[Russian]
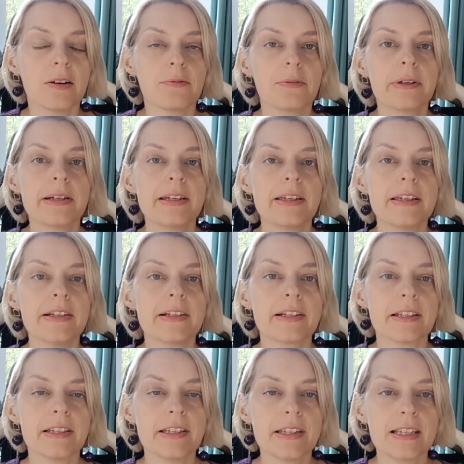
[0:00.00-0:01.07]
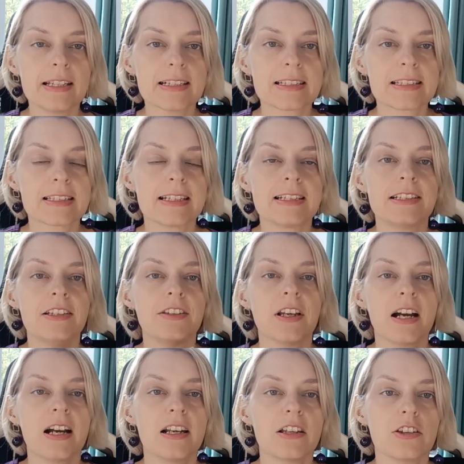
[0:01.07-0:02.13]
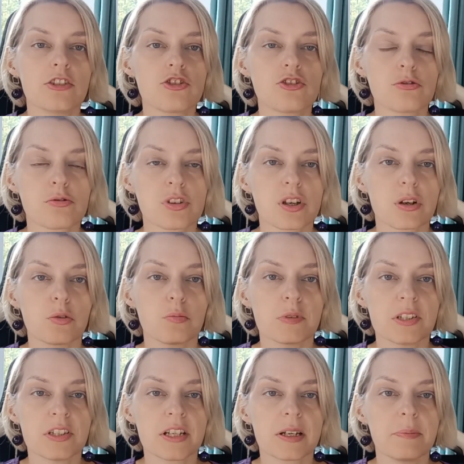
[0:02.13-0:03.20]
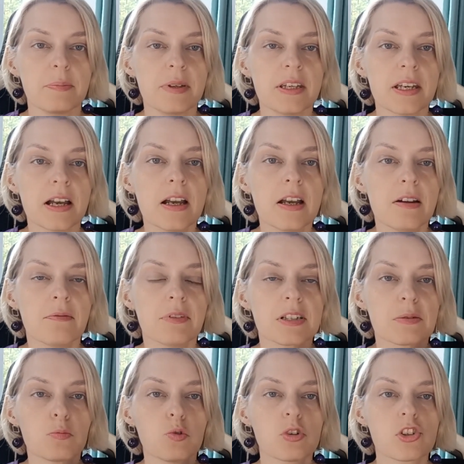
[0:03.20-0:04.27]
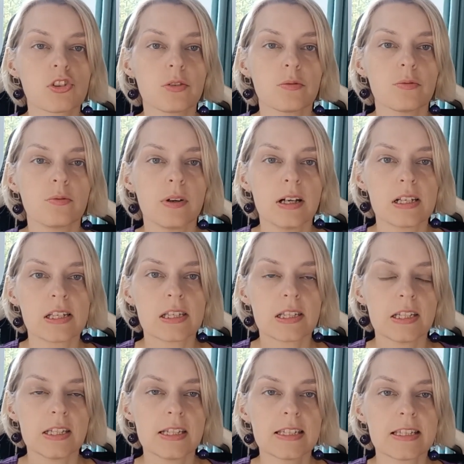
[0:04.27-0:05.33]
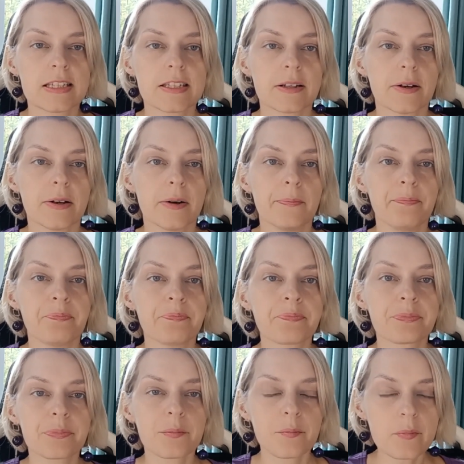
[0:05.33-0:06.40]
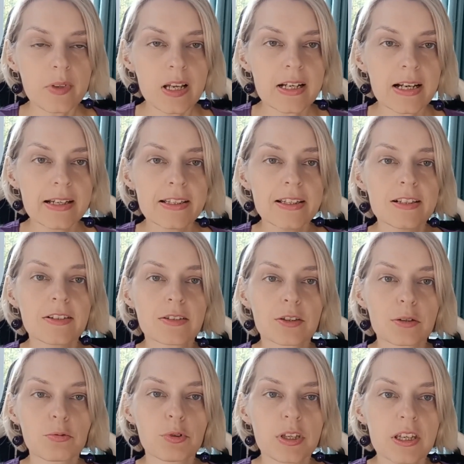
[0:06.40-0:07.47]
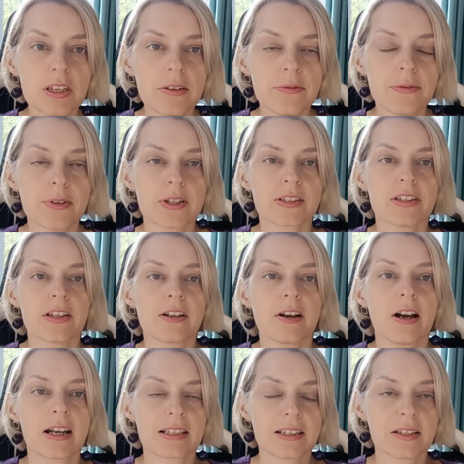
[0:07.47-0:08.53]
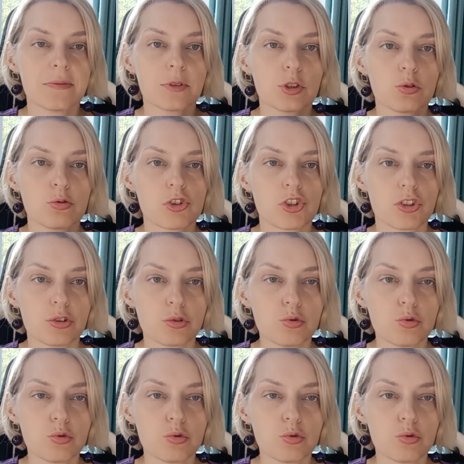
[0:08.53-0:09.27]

вы их не соединяли еще с ароматерапией. Возможно, у вас есть... Э, какие-то другие эфирные карты, и вы тоже не